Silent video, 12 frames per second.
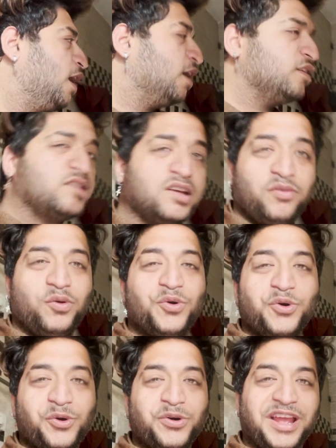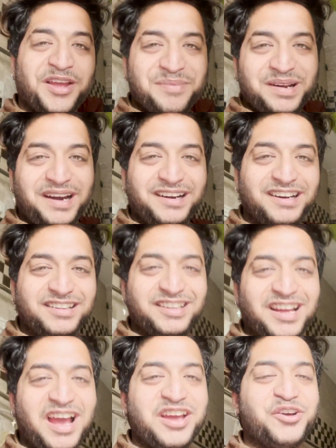आज के व्लॉग को यहीं पर एंड
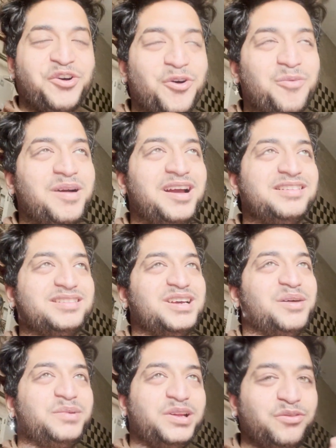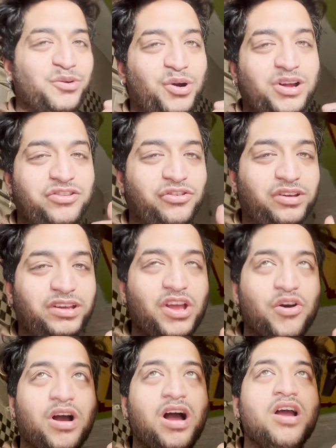करते हैं आई होप गाइस कि आपने व्लॉग एंजॉय
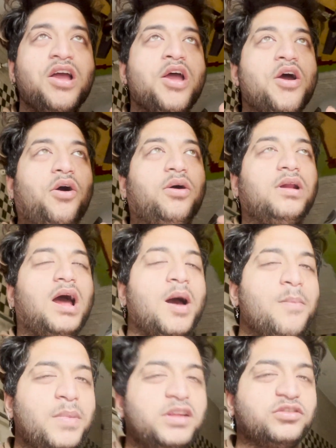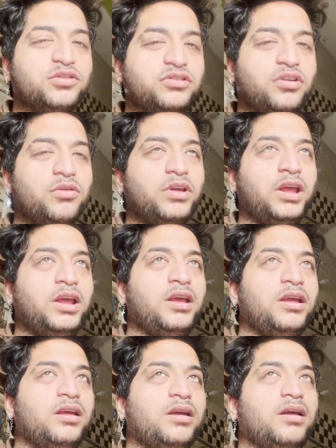किया होगा और अब मैं सोच रहा हूँ कि
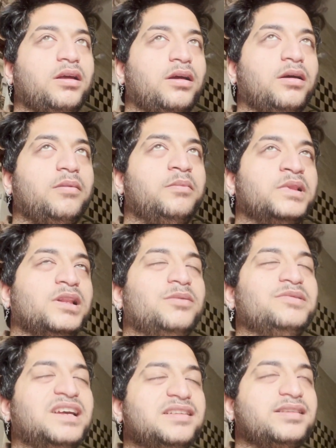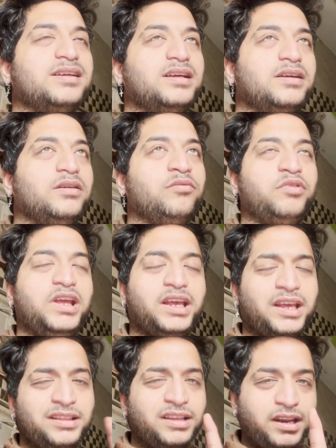मतलब जैसे वीक
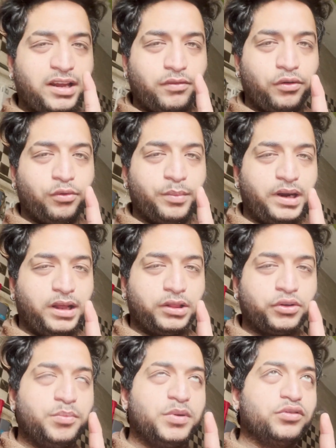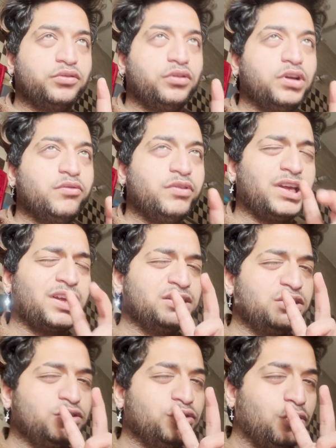के अंदर एक व्लॉग में डालता हूँ मैं सोच रहा हूँ कि वीक के
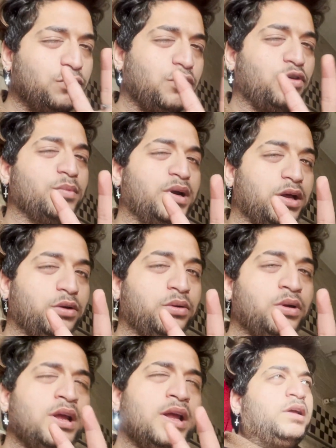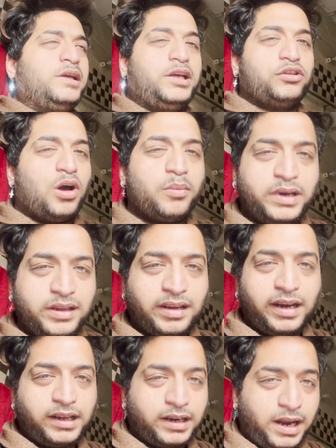अंदर दो व्लॉग में डालो ये तो हमें
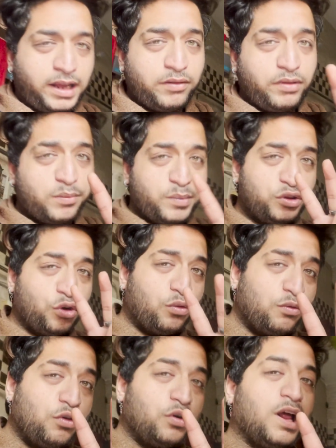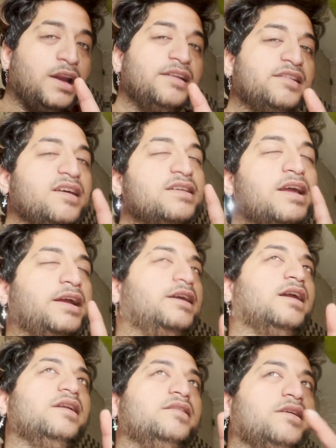डिसाइड करना है कि वीक में दो व्लॉग डालने चाहिए या एक
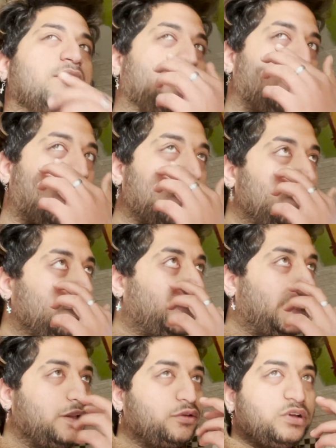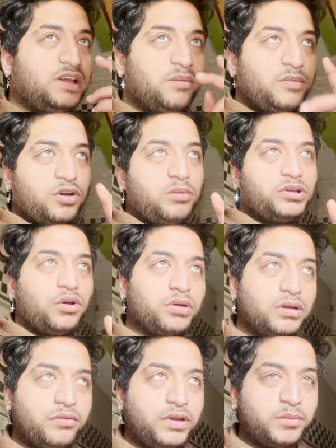डालने चाहिए अब पहले तो ये मेरे को बताओ
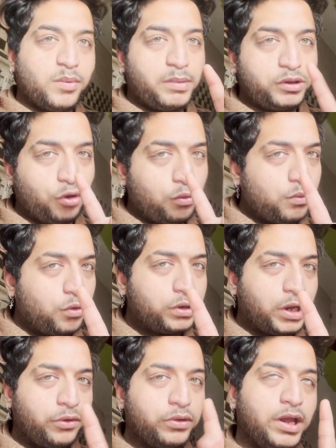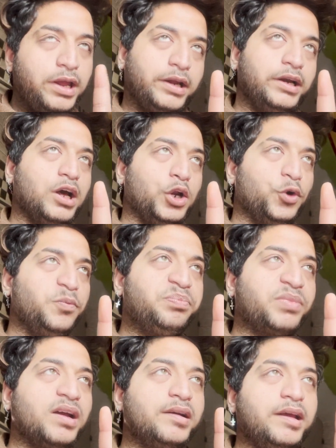कि वीक में मैं दो व्लॉग डालू या एक ही डालो
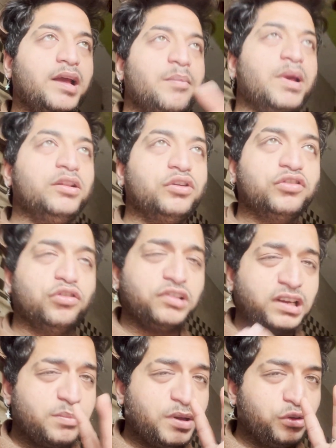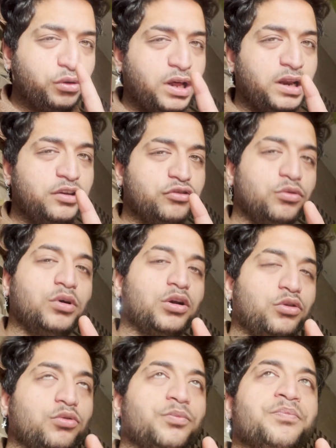ठीक है मैंने तो ये सोचा कि मैं दो डालने शुरू कर
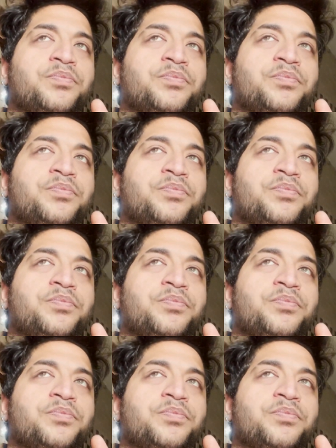दूँ